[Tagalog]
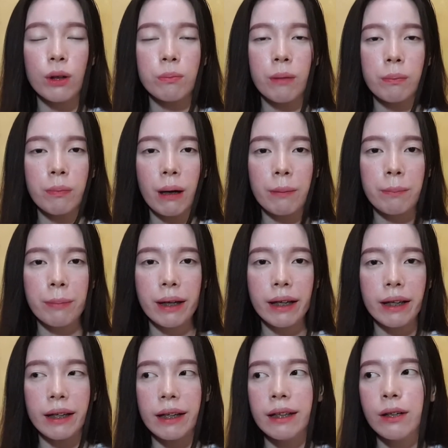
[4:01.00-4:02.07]
or
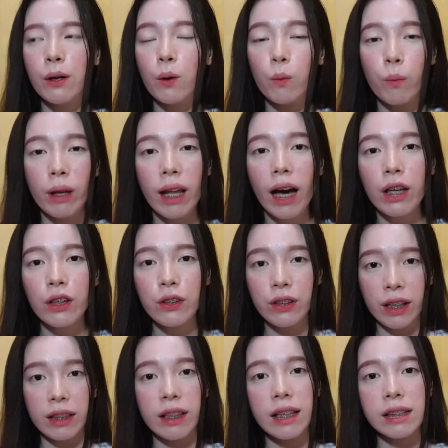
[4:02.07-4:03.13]
mapapa wala yung
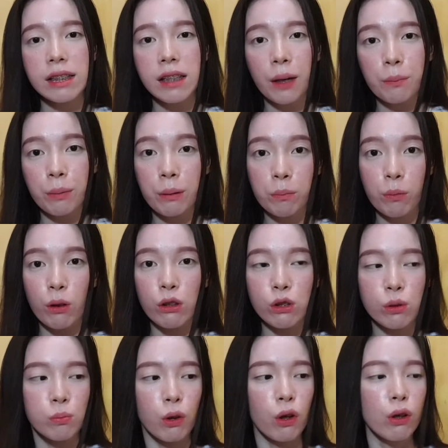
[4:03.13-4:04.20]
redness ng
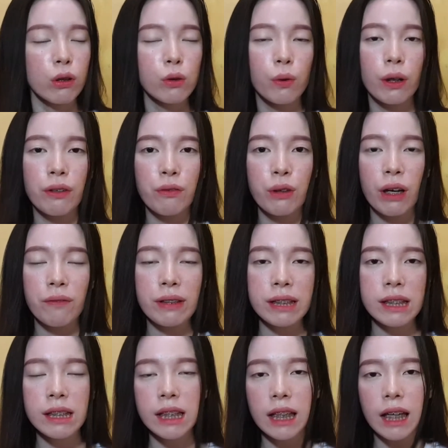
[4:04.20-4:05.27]
pimples mo. So, if you have
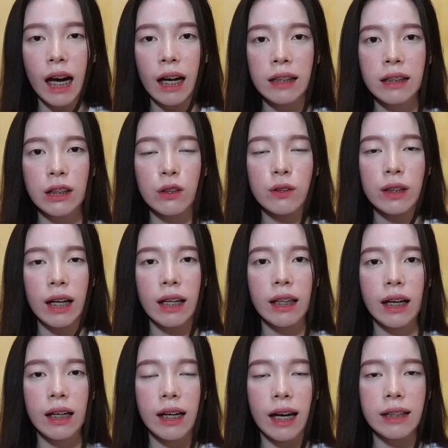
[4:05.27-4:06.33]
a cystic acne, yun nga
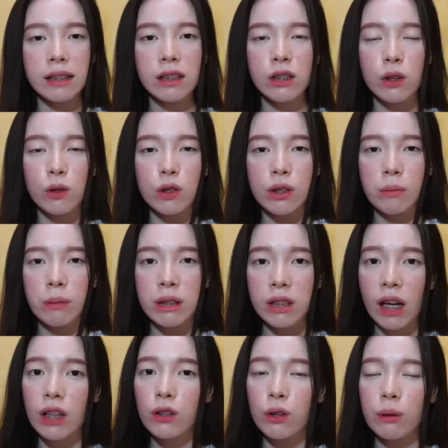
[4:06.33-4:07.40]
lang guys, hindi ko siya
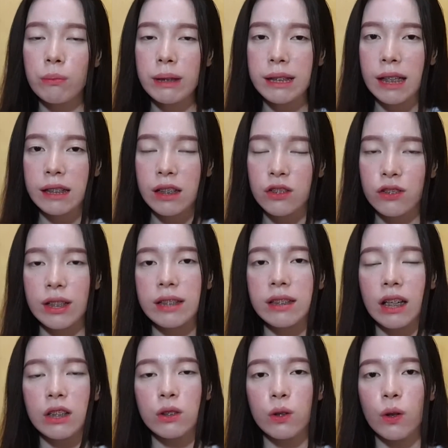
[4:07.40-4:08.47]
masyado
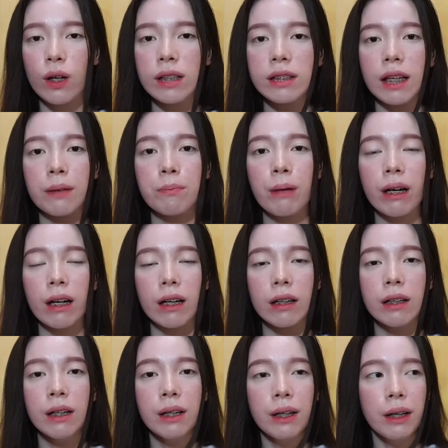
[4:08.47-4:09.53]
masasuggest sa inyo kasi
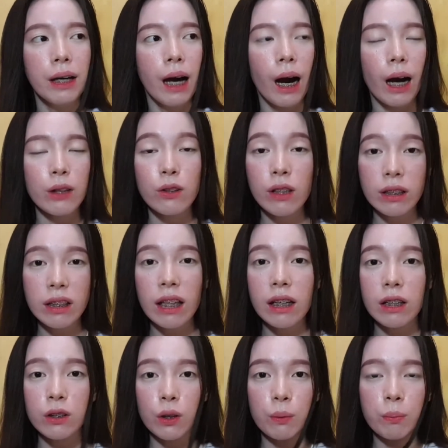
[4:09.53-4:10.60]
parang ano lang
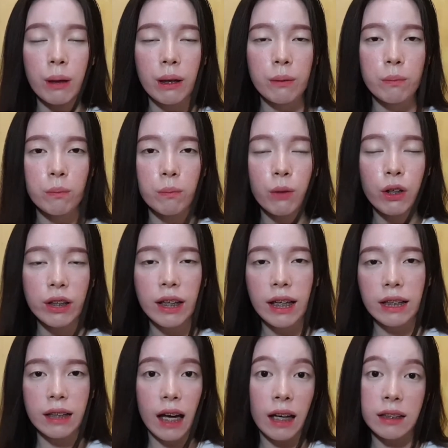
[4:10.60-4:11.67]
talaga to, pang
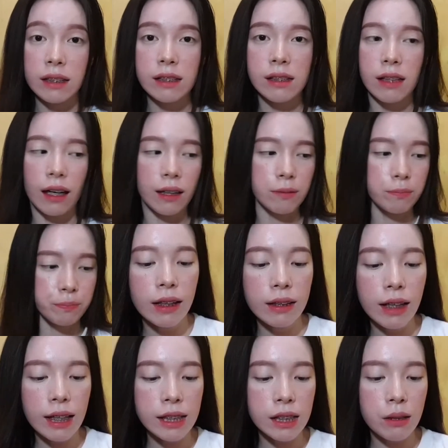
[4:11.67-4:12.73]
moderate acne lang.
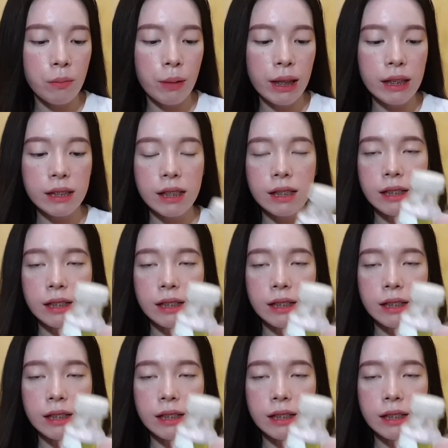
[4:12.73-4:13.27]
Then, next naman is